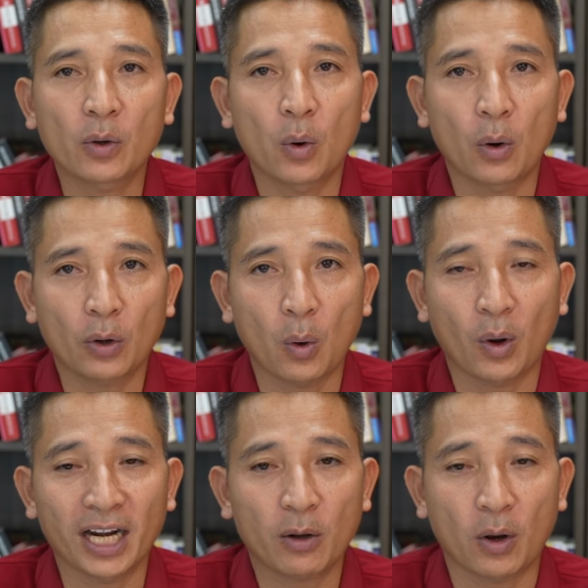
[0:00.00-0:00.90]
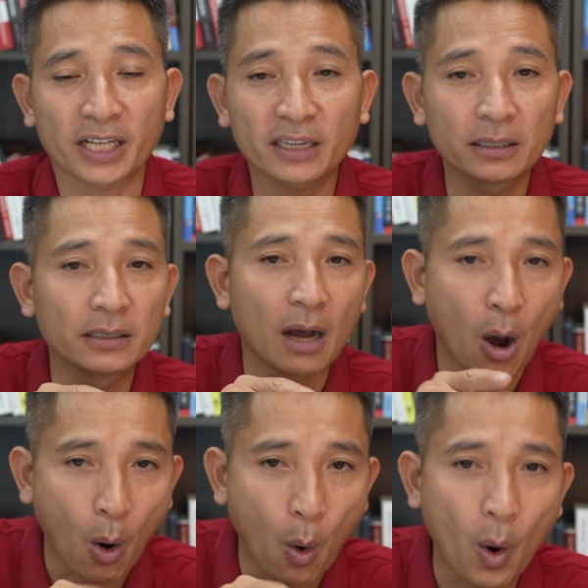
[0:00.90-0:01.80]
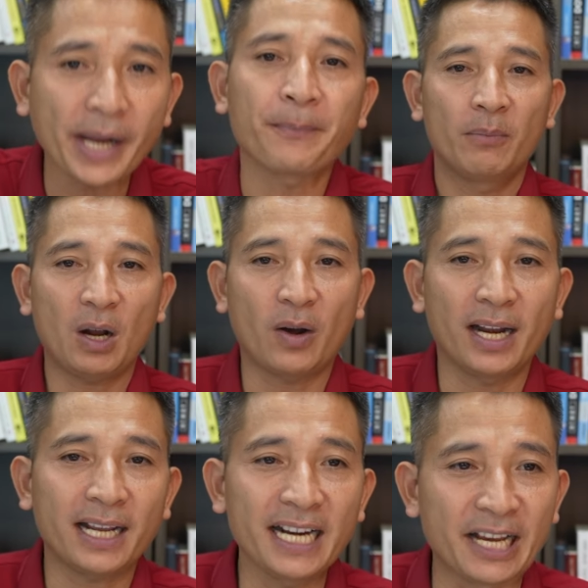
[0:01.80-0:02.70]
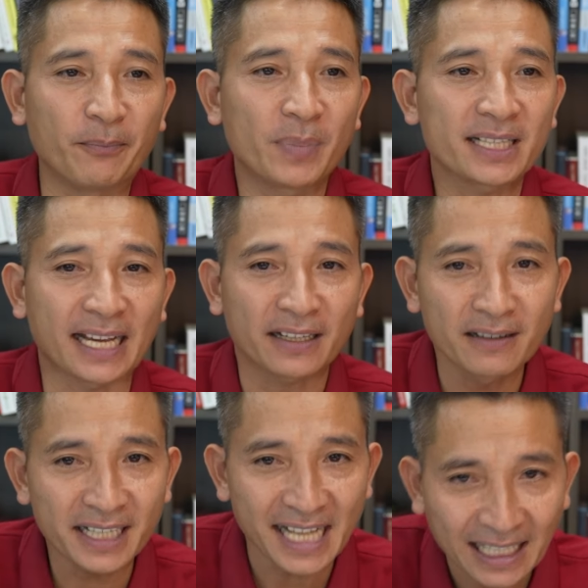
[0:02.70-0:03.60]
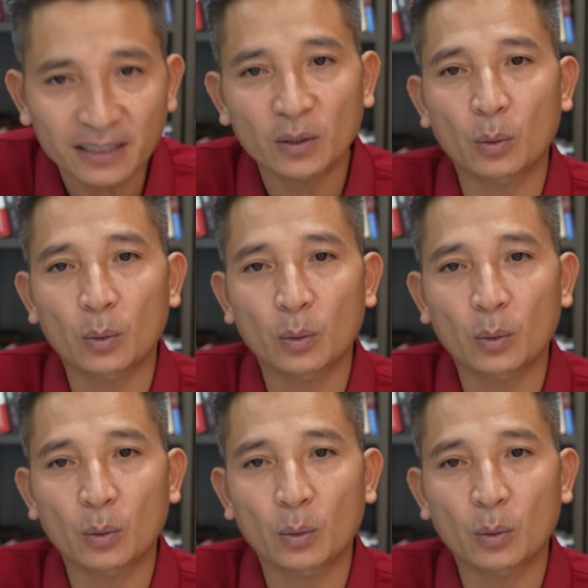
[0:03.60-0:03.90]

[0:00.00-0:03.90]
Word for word: sổ sổ gọi là có cái từ hồ ấy mà gọi là cái điểm mà chết người nhất